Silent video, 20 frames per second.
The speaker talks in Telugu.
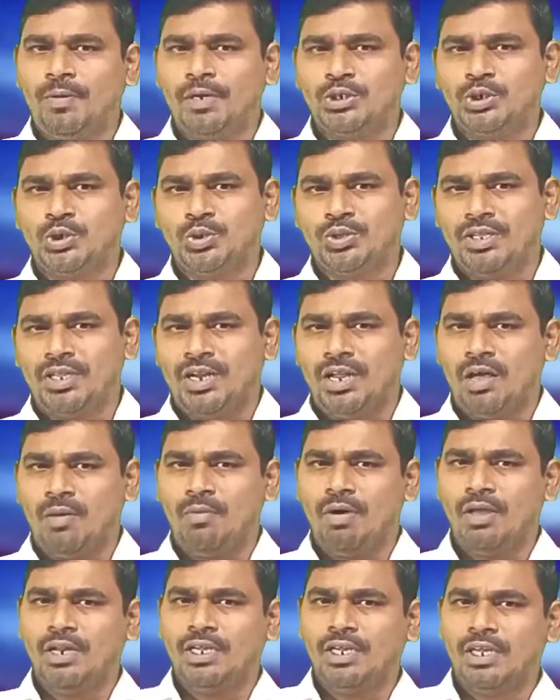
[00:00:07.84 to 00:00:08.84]
పరిశుద్ధ
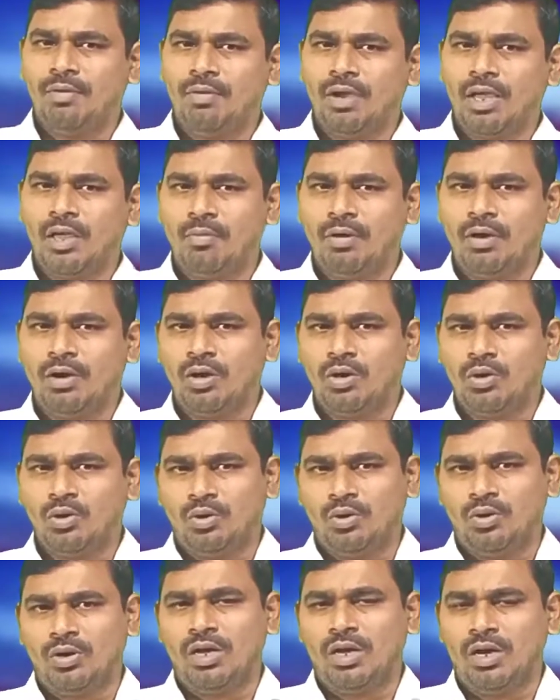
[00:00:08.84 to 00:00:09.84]
నామానికి మహిమ
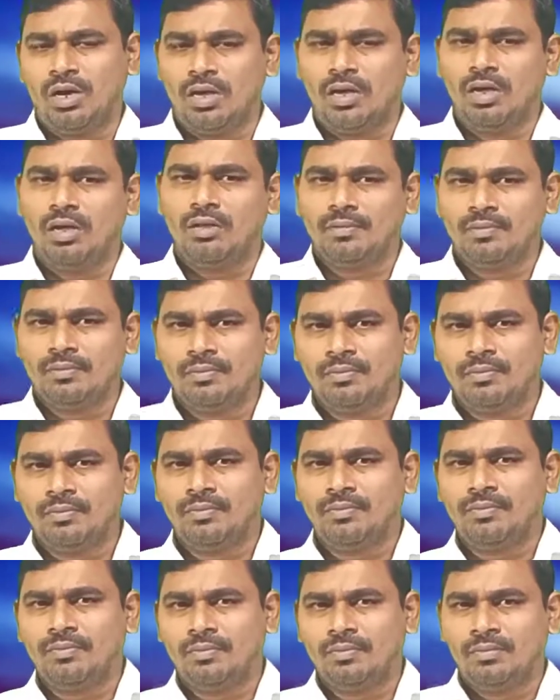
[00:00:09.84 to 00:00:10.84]
కలుగును గాక
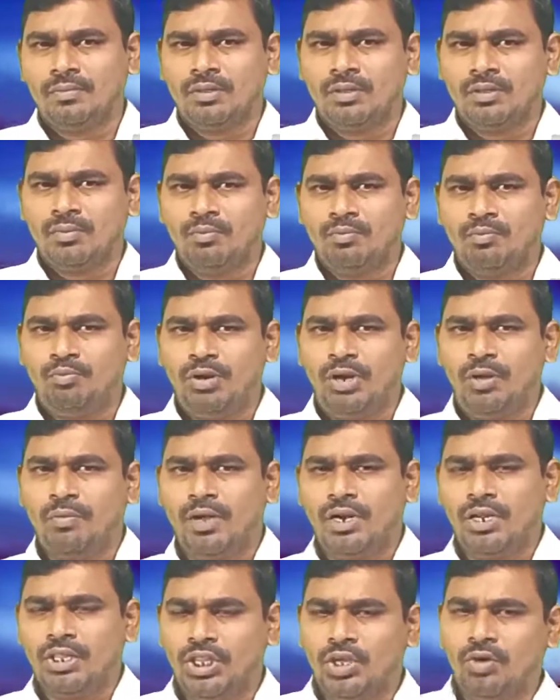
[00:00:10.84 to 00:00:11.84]

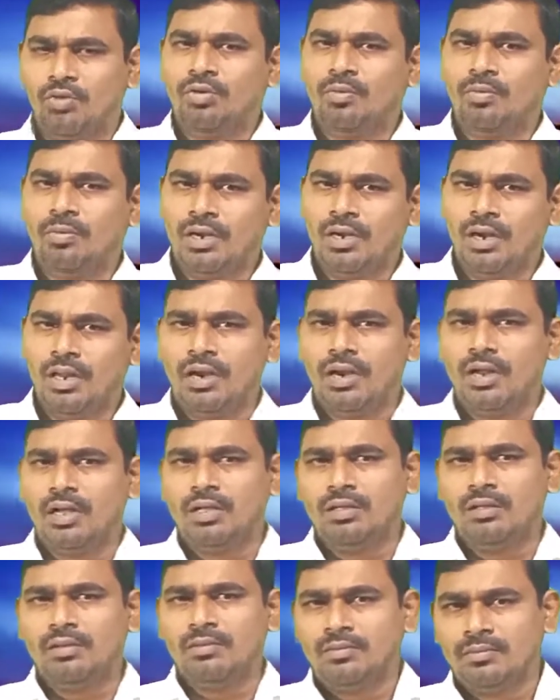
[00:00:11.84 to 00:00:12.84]
ప్రియమైన దేవుని బిడ్డలారా
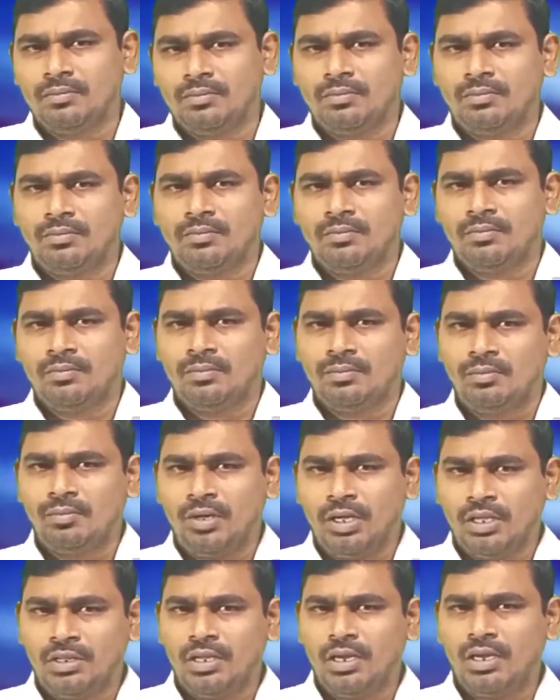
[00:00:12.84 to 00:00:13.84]

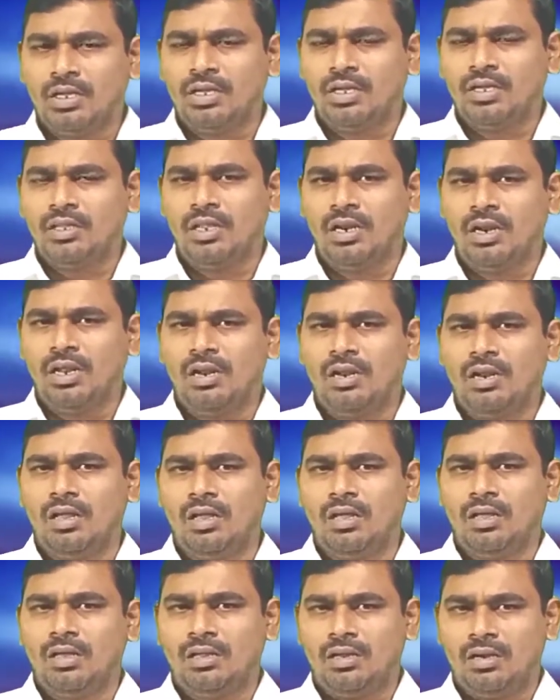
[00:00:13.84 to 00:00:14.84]
మీ అందరికీ దినాన
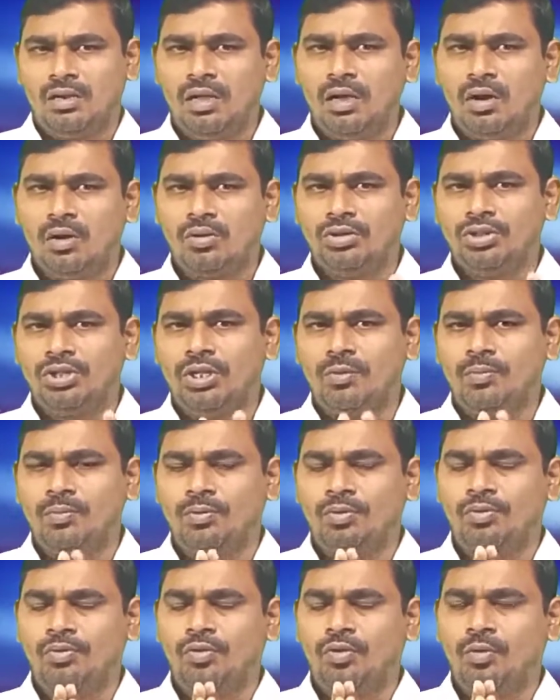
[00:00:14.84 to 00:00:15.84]
నా
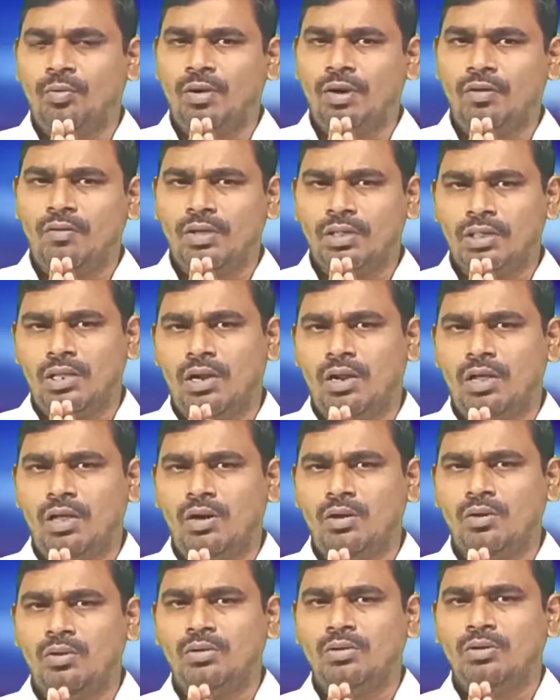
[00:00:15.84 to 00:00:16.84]
హృదయపూర్వకమైన
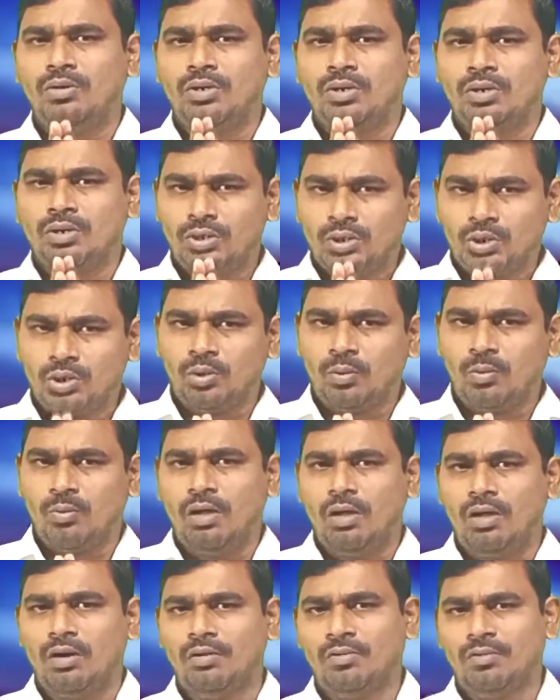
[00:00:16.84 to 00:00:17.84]
వందనాలు
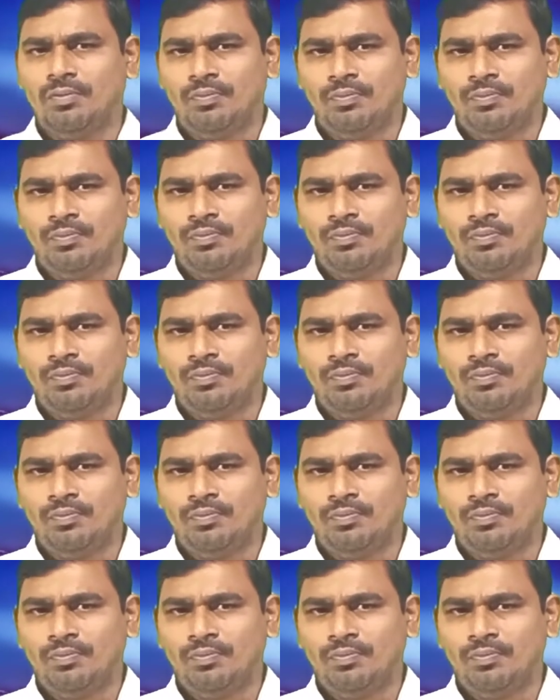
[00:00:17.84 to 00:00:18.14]
శుభాలు